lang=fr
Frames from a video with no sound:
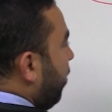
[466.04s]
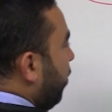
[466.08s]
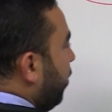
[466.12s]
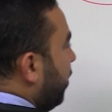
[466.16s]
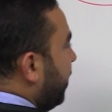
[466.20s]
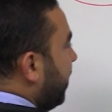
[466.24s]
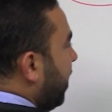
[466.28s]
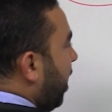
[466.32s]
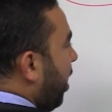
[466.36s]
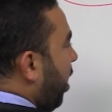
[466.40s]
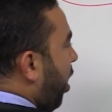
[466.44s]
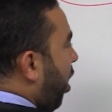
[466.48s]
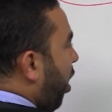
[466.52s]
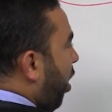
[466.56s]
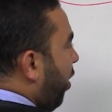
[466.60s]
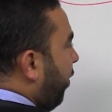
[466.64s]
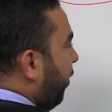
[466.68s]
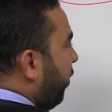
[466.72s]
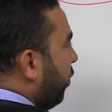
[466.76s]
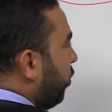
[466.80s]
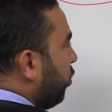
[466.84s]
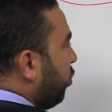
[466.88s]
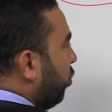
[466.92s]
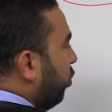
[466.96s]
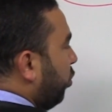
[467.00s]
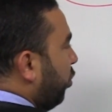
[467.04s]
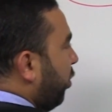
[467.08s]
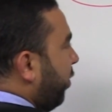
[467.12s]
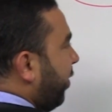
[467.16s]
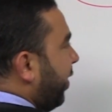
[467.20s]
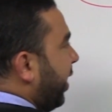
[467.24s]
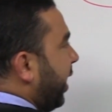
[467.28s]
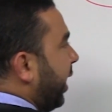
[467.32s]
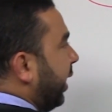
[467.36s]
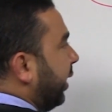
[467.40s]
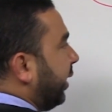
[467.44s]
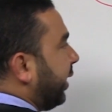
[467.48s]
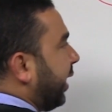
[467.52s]
plus 1 en fonction de
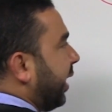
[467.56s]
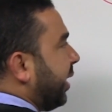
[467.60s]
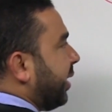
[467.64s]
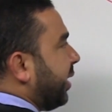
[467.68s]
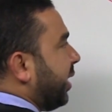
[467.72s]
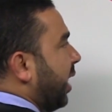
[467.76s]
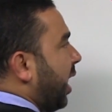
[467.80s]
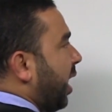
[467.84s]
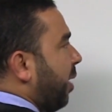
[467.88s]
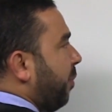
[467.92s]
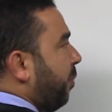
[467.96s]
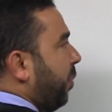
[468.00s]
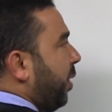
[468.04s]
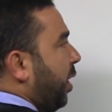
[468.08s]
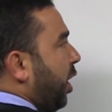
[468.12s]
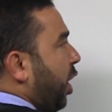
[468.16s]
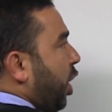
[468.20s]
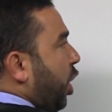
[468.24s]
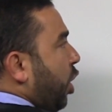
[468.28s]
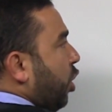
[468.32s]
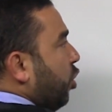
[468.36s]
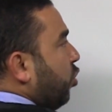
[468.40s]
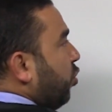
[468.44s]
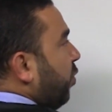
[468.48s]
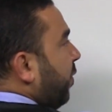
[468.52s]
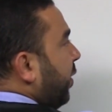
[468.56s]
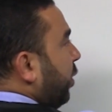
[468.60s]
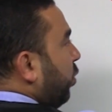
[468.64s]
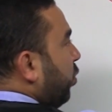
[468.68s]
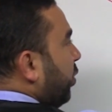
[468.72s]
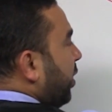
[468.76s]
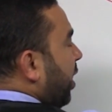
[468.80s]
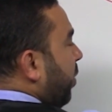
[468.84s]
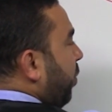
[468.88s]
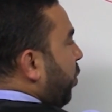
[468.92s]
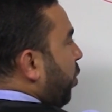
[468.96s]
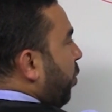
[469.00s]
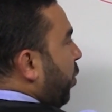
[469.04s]
Vn. Très simple, je vais tout
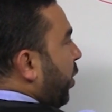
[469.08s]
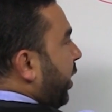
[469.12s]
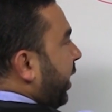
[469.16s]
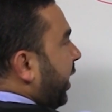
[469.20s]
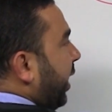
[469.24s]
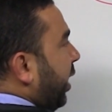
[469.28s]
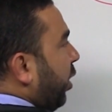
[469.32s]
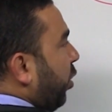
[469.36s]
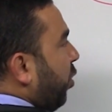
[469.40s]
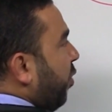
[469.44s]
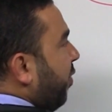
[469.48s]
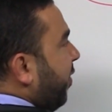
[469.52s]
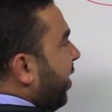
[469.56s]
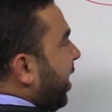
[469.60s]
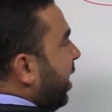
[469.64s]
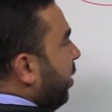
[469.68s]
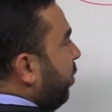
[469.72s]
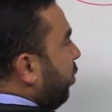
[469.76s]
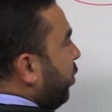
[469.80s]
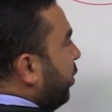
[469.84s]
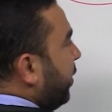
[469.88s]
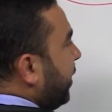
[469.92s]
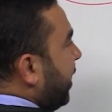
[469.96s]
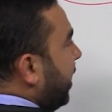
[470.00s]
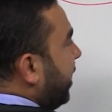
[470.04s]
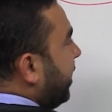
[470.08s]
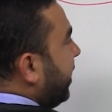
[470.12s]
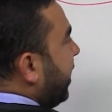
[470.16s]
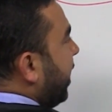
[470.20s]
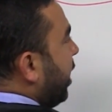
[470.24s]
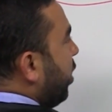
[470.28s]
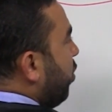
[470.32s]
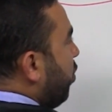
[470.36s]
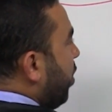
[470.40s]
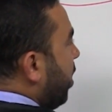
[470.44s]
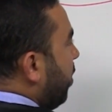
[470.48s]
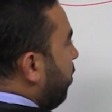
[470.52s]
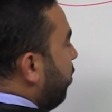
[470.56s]
simplement écrire que Vn plus 1, c'est
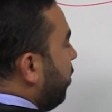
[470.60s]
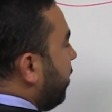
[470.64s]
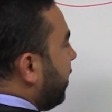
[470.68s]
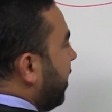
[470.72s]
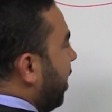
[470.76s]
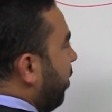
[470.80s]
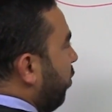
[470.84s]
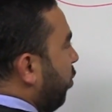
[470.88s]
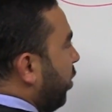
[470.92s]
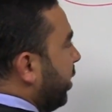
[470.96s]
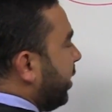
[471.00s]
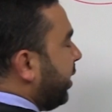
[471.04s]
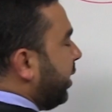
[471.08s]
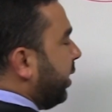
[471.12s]
Un plus 1 moins